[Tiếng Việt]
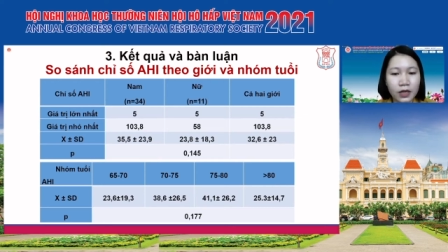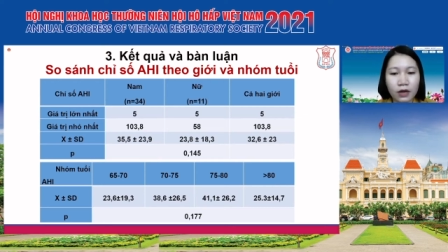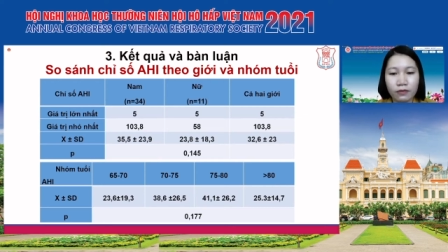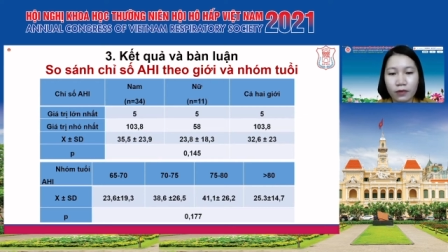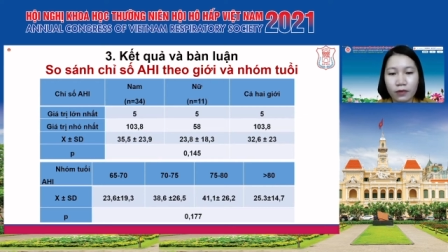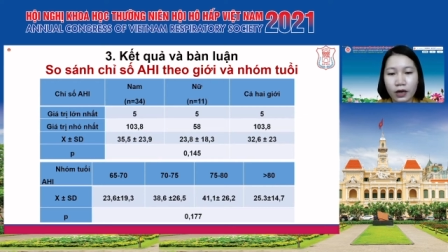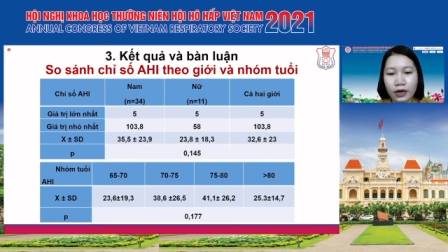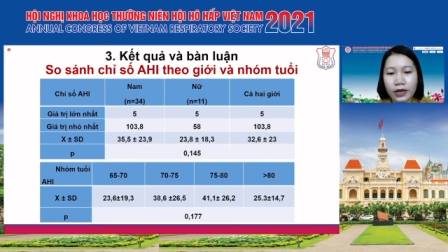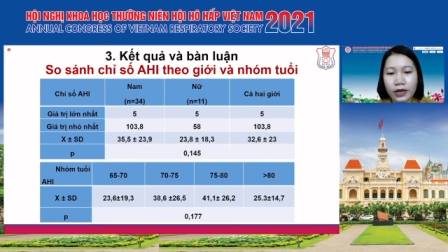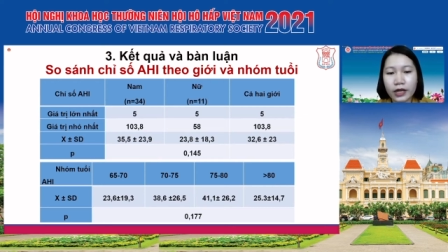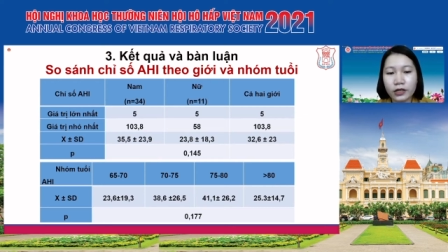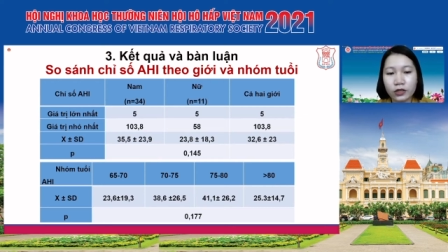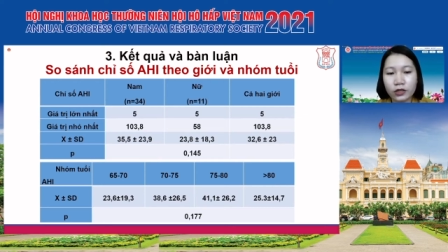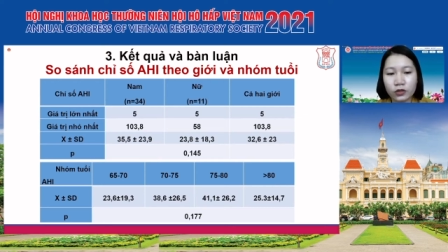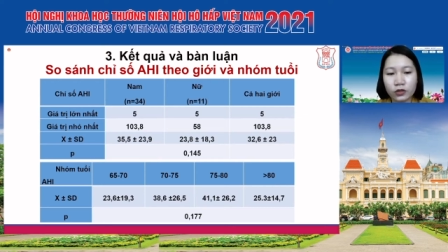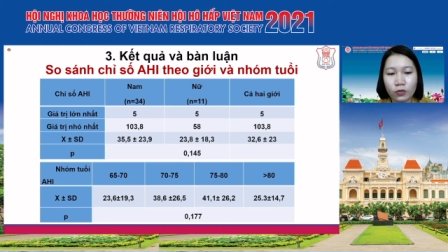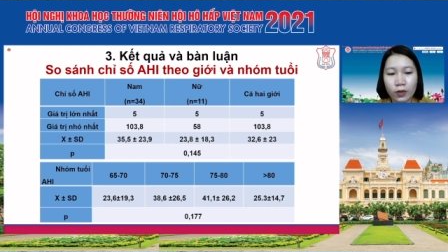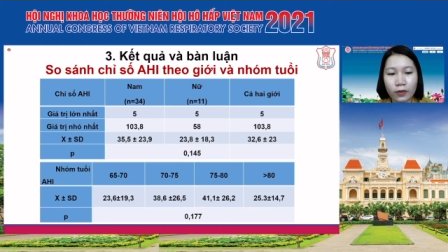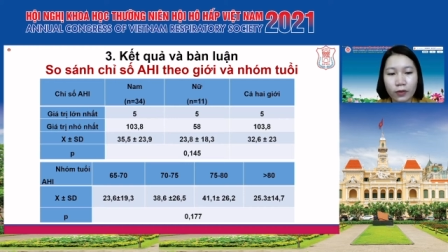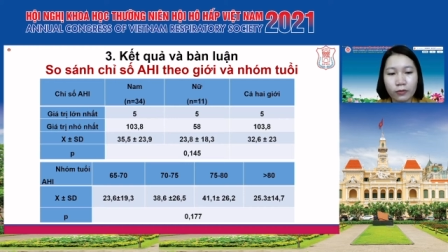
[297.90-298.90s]
và ở đây thì
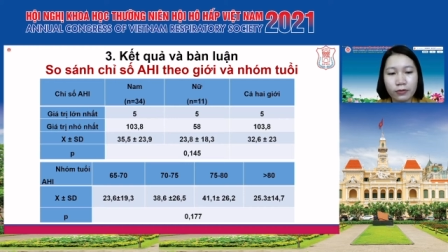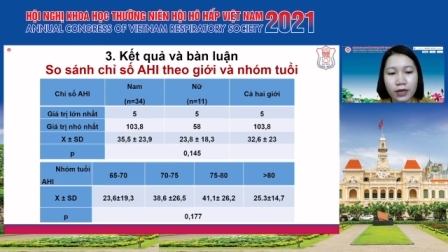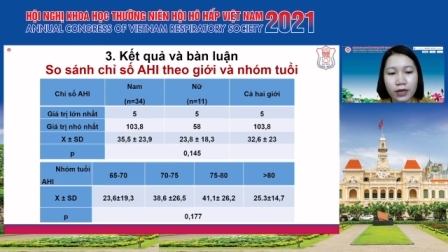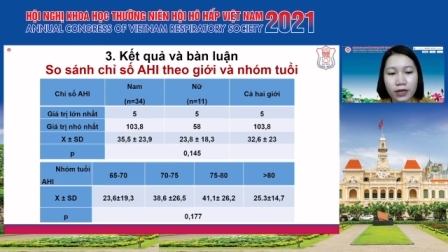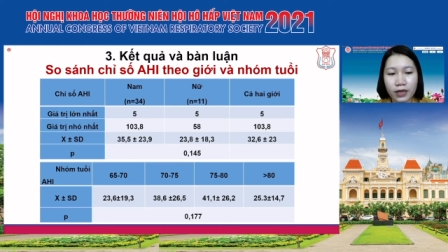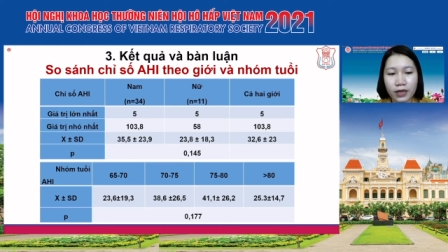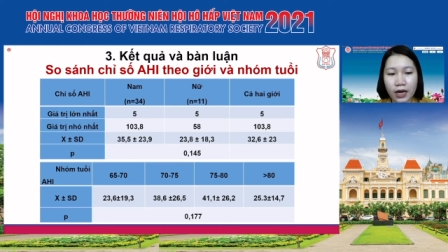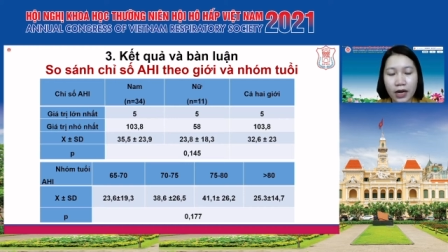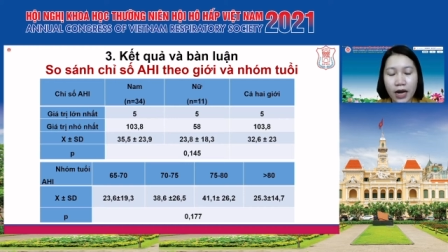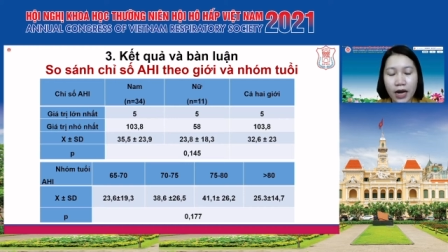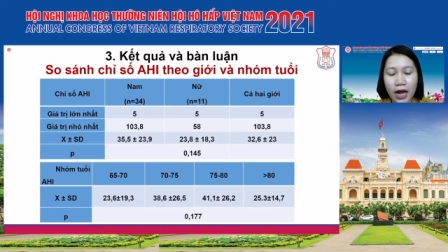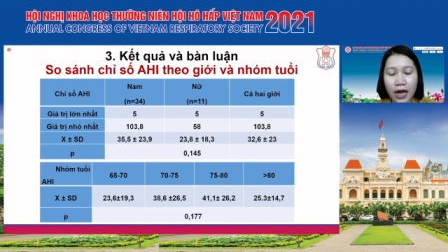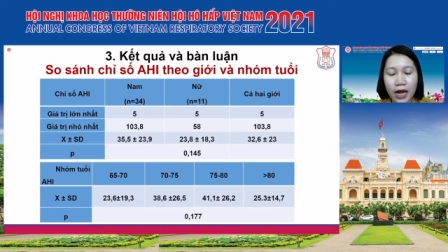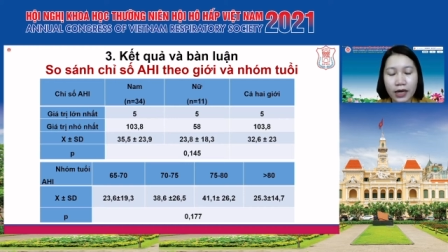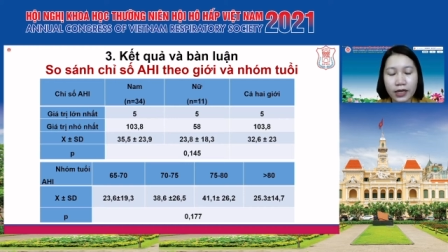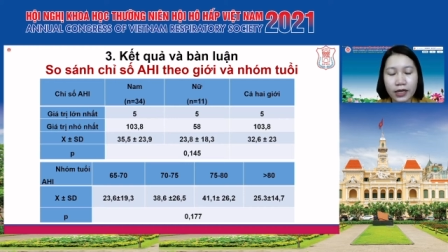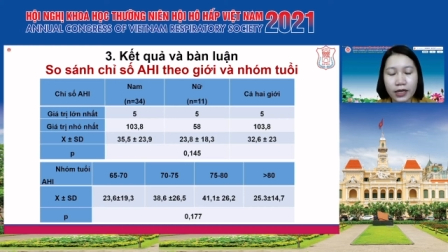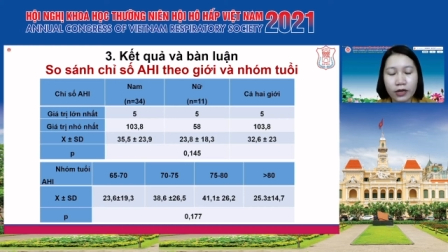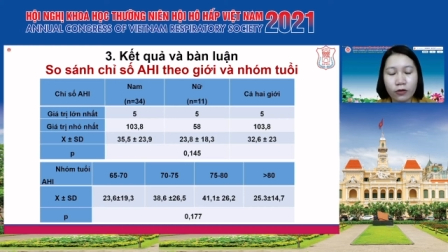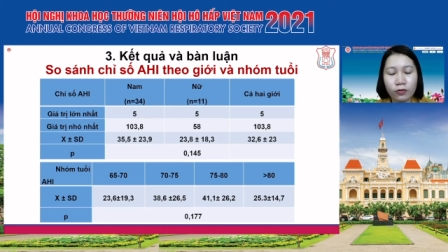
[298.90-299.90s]
chúng em cũng nhận thấy là
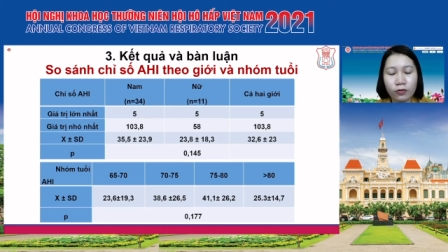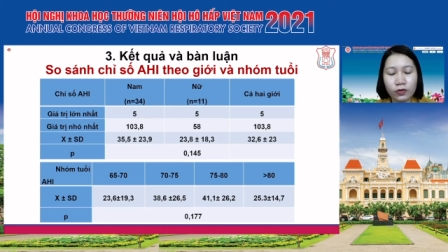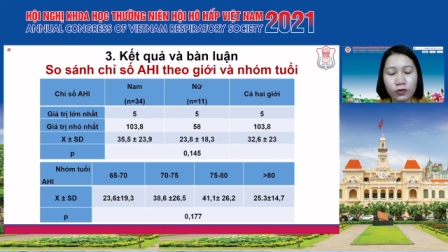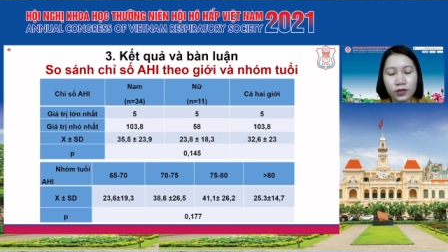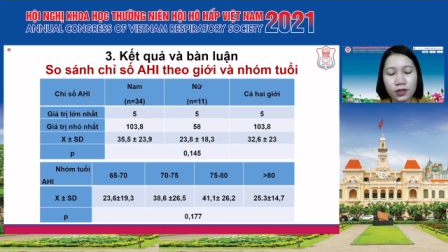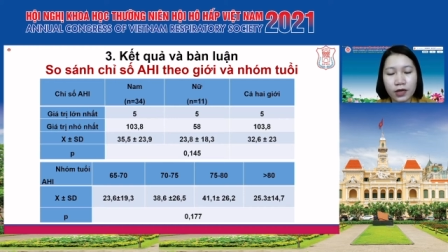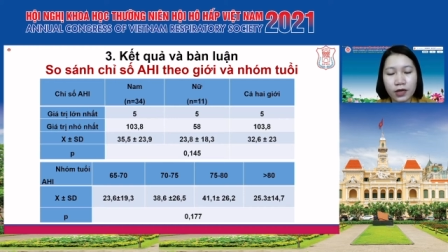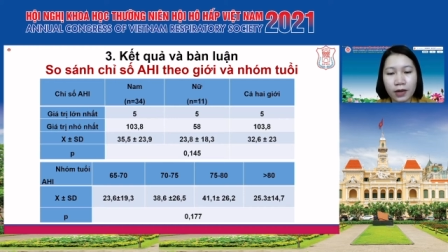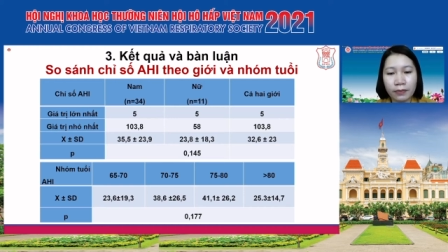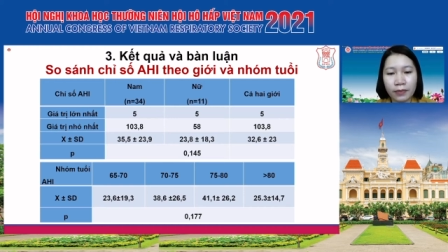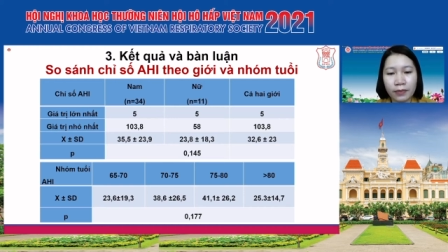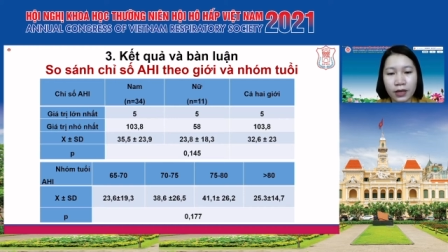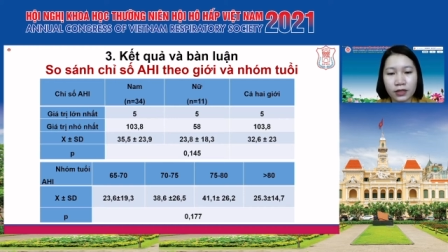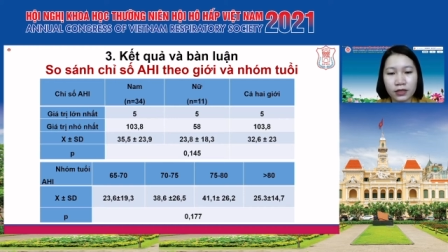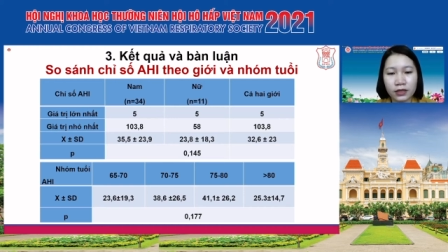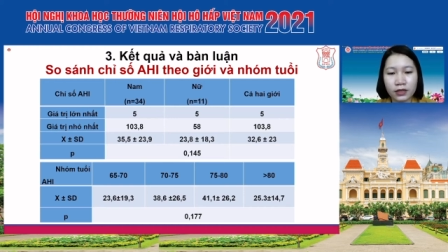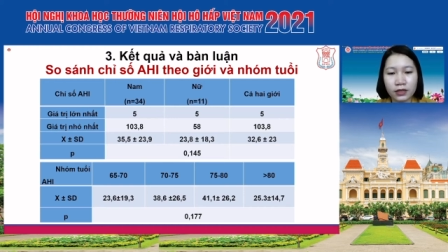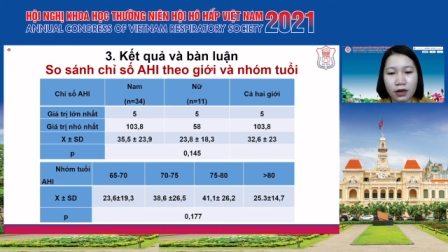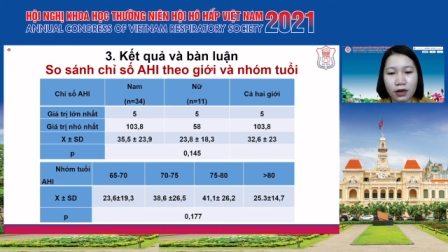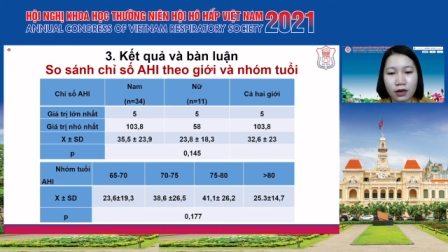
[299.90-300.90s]
ADI cũng có sự khác biệt
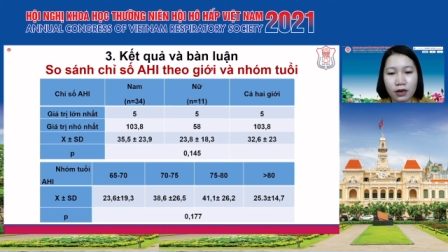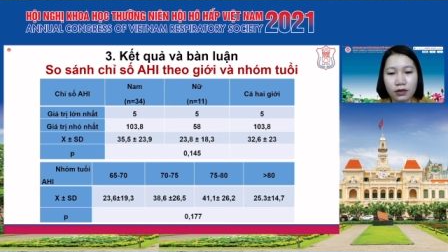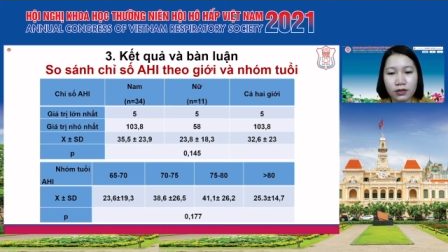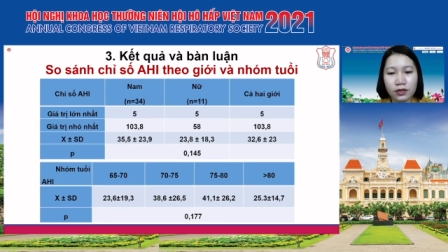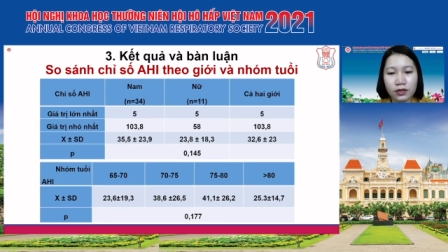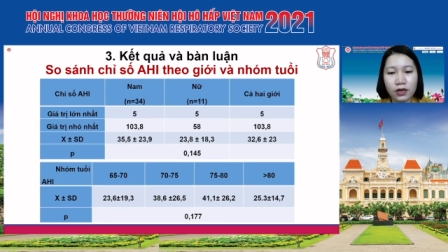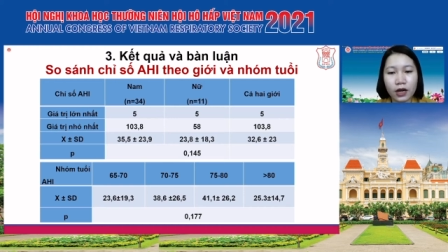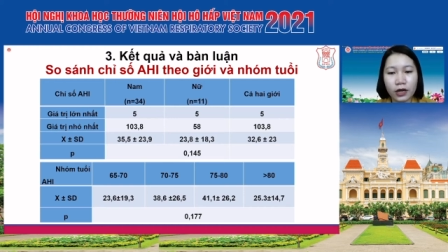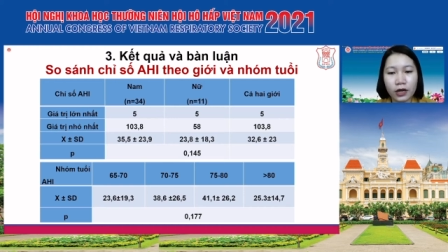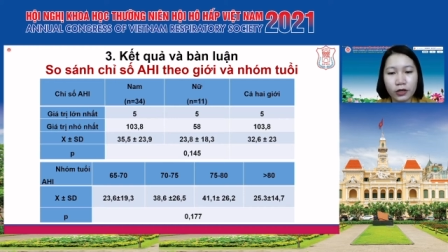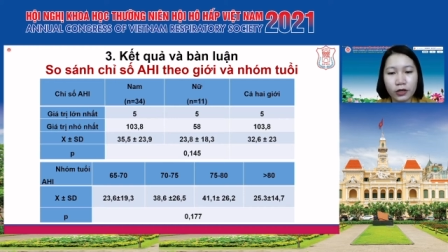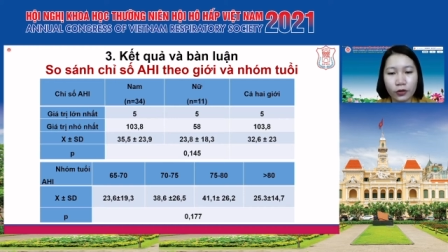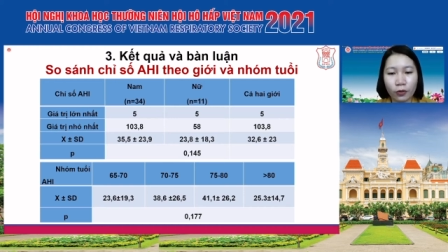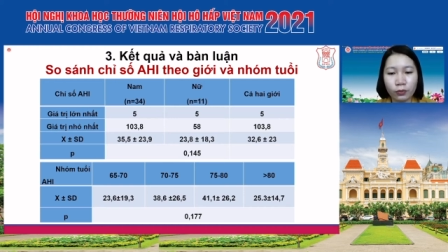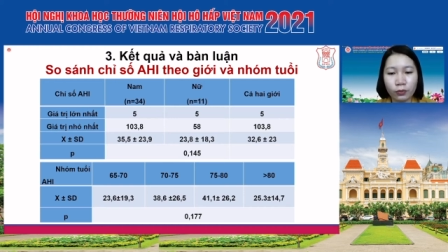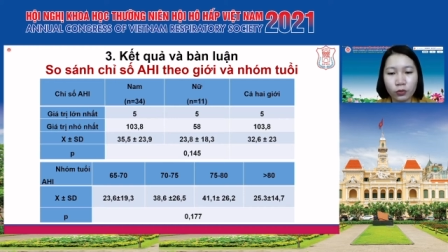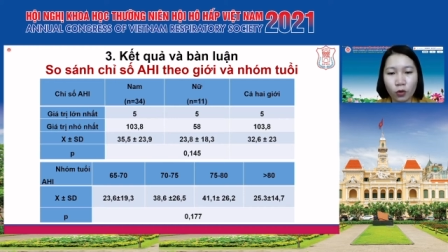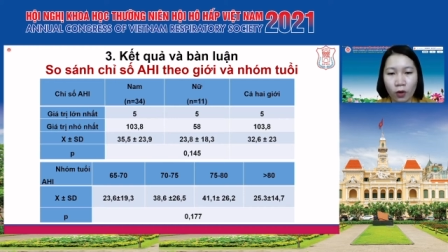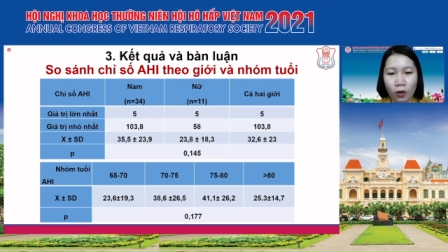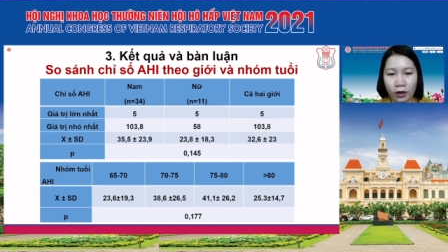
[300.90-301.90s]
uh, giữa các nhóm
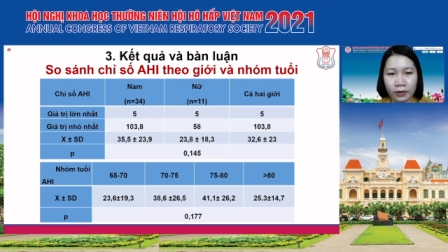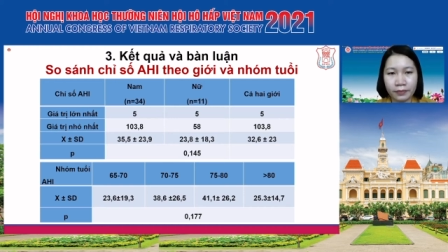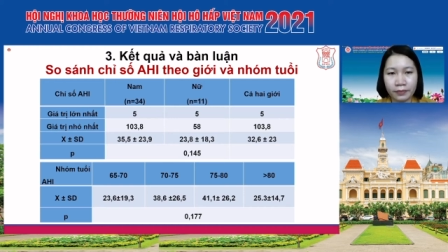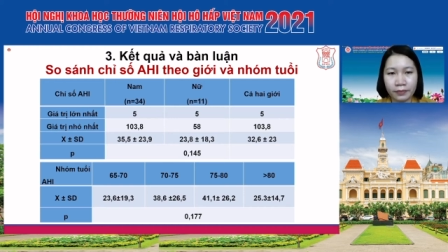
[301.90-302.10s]
tuổi